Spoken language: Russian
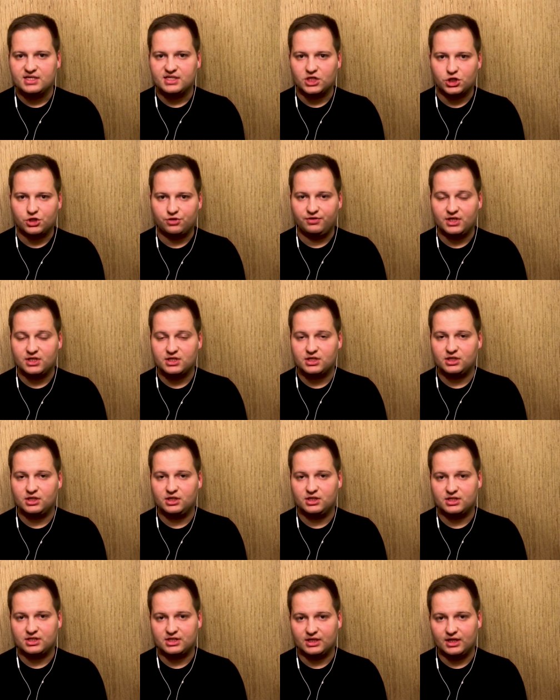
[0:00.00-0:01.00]
со Швецией
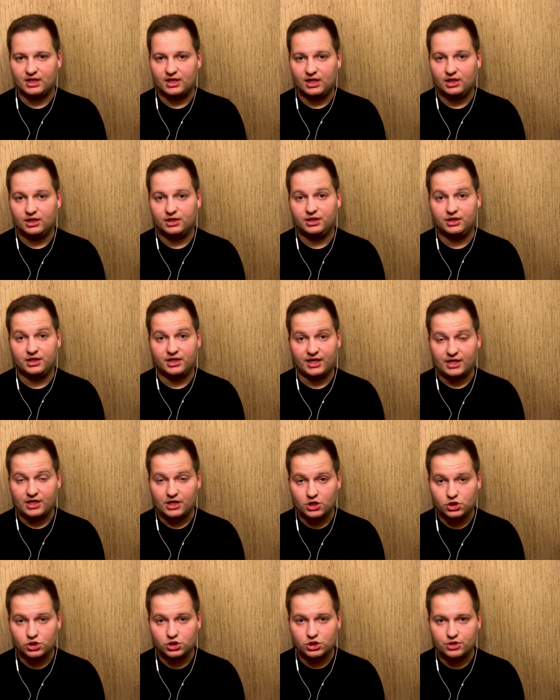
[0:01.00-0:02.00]
и сыграл, и,
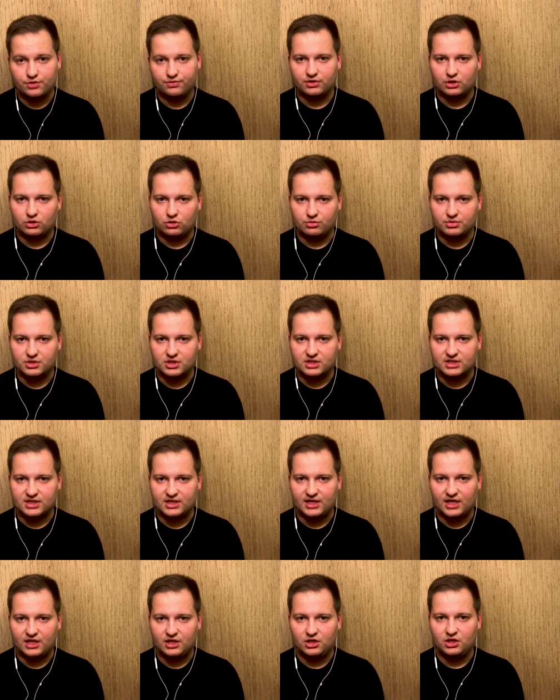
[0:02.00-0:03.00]
конечно же, в таком
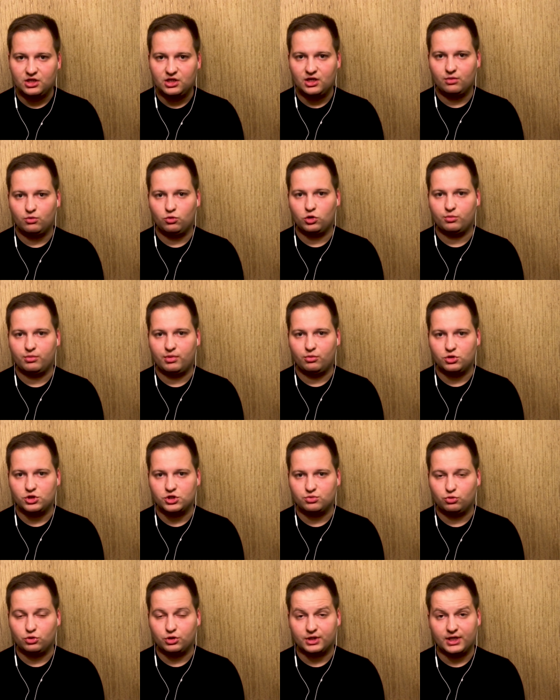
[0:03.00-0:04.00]
состоянии не мог помочь
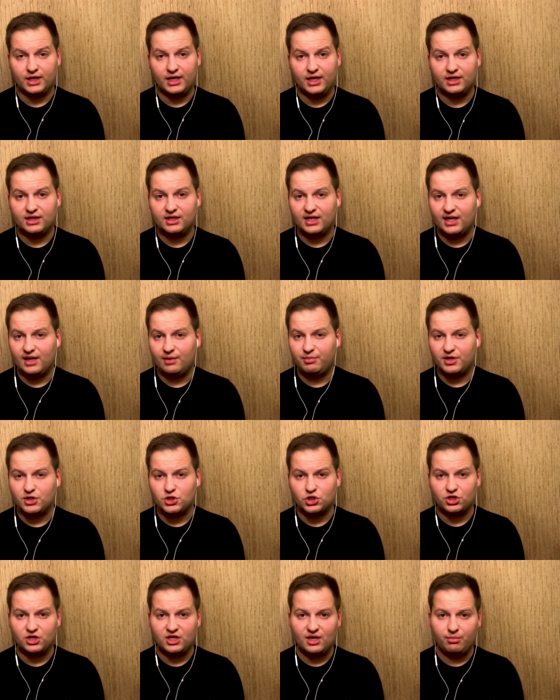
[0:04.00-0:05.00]
сборной. Это, опять
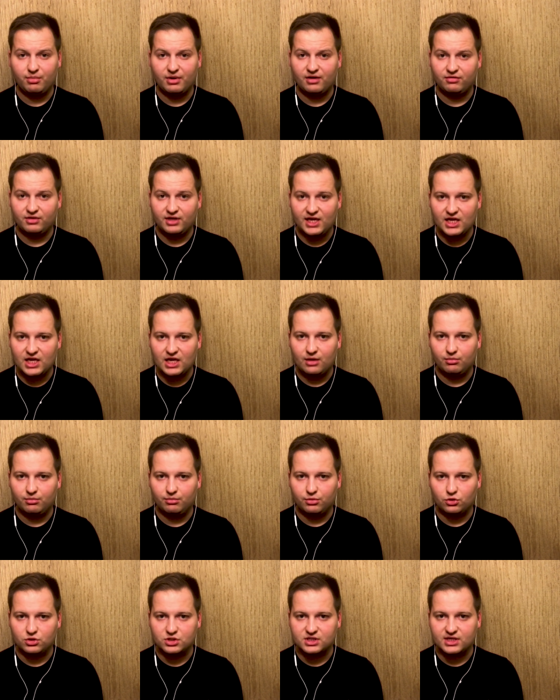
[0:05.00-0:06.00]
же, не оправдание,
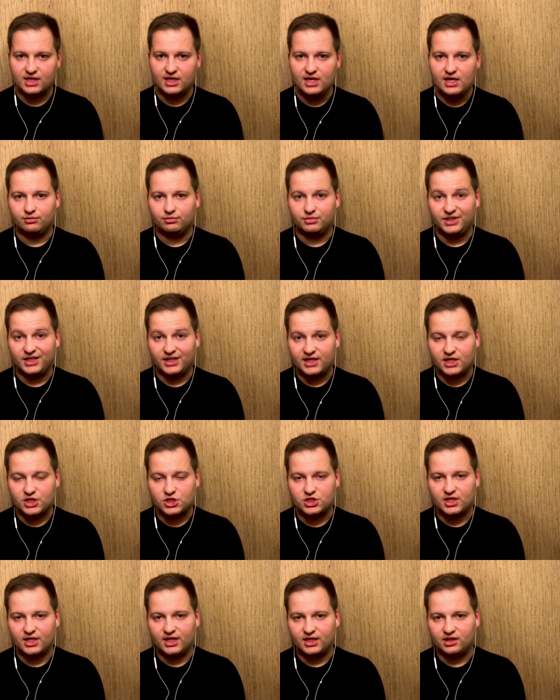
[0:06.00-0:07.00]
просто, мне
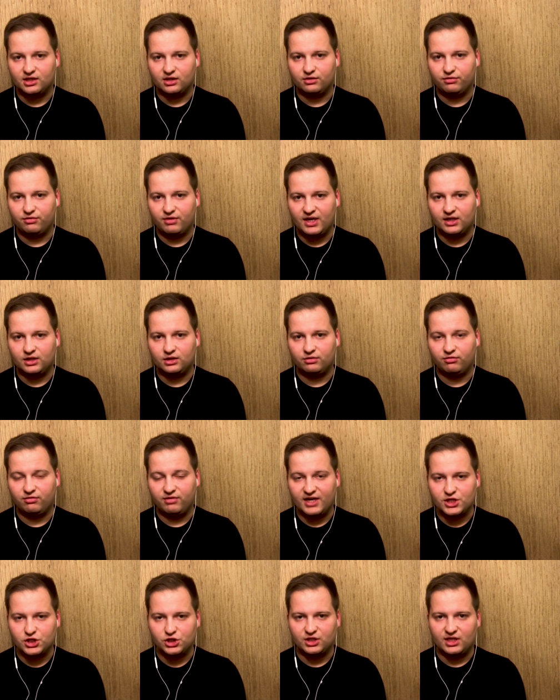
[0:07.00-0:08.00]
кажется, этот факт
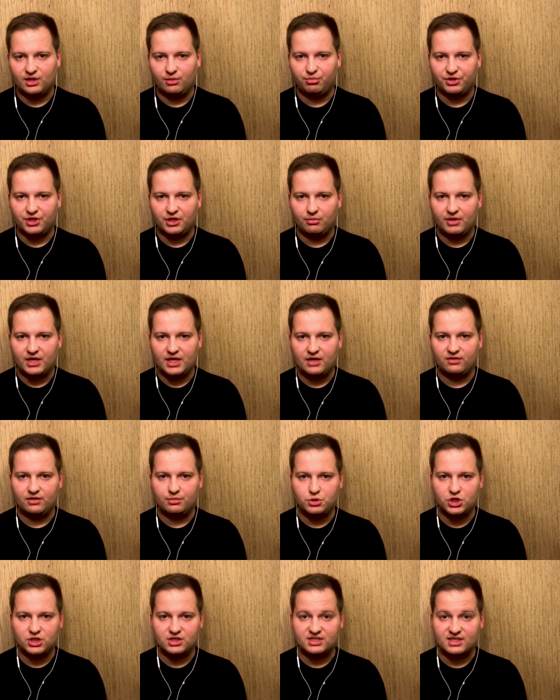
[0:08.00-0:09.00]
важен для понимания
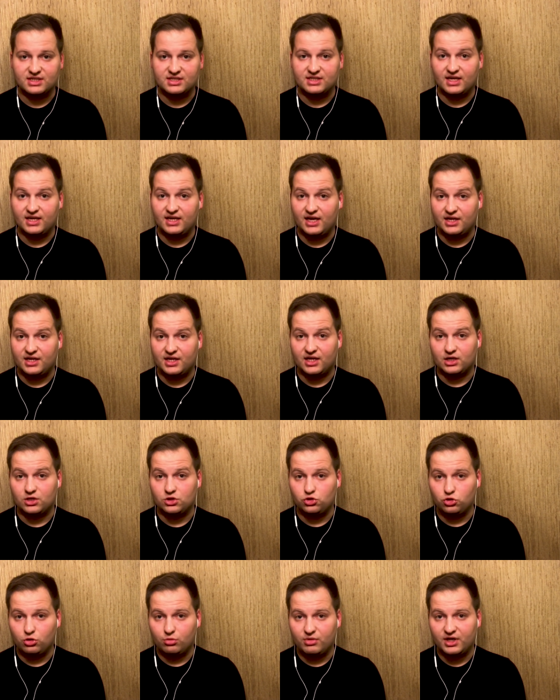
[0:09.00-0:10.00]
вообще состояния
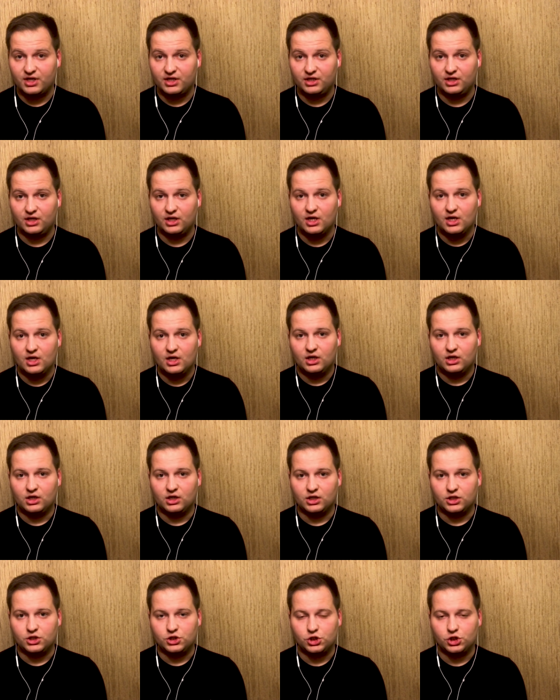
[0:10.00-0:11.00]
Артема и
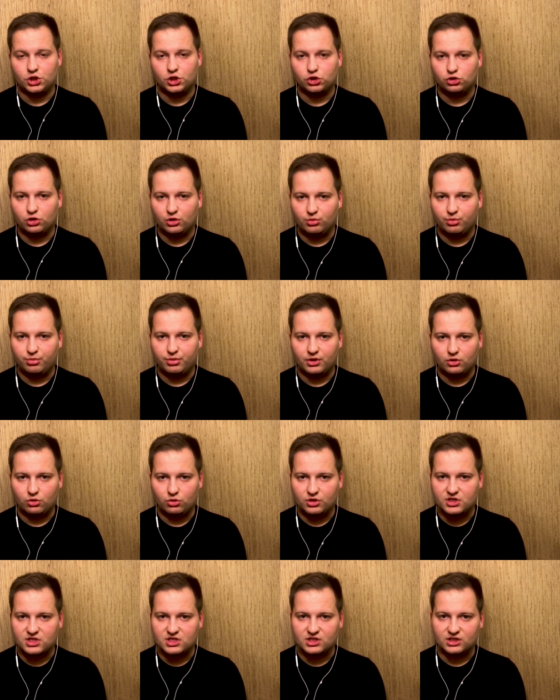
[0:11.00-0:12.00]
э, через что ему
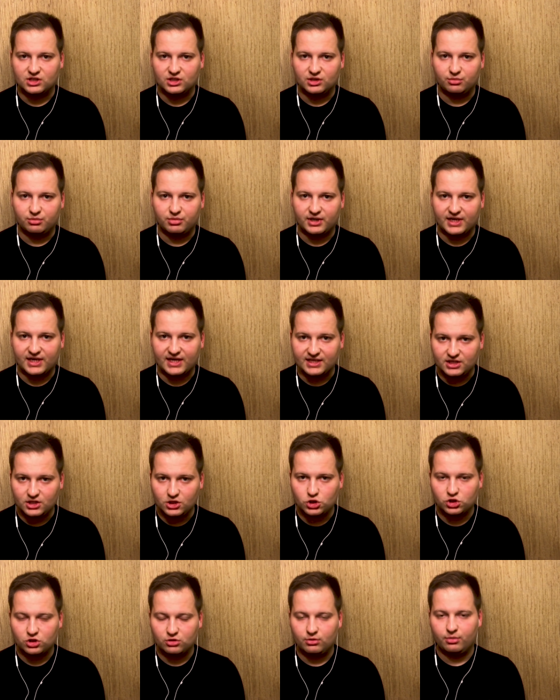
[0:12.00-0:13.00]
приходится
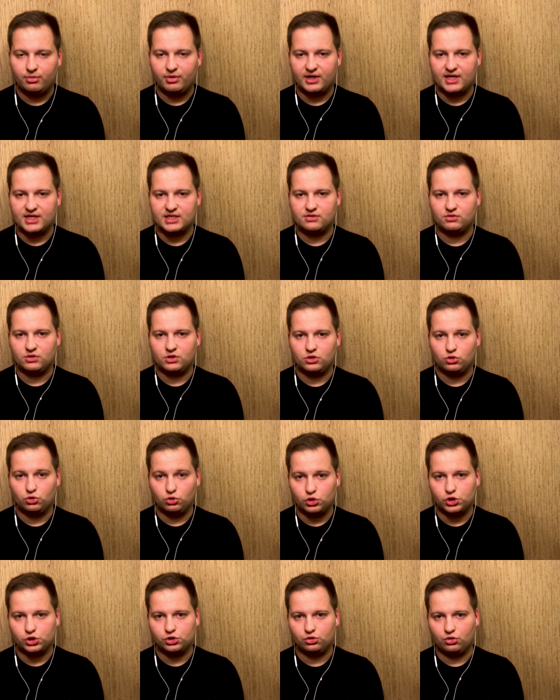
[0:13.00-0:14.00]
проходить, чтобы показывать
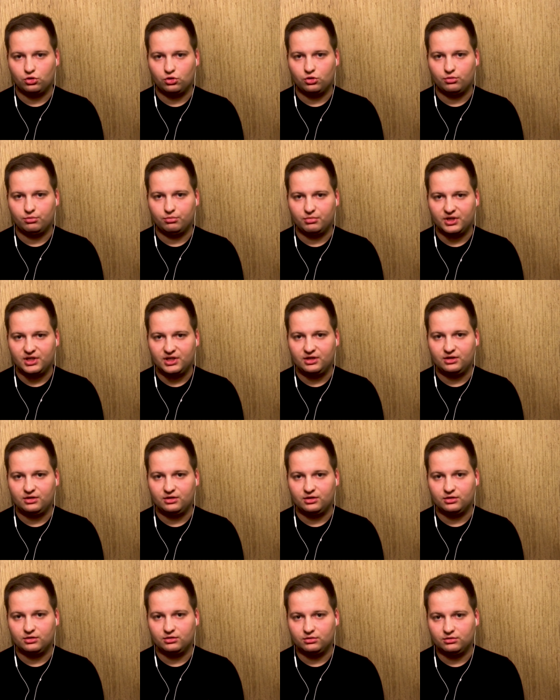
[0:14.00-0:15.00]
то, что мы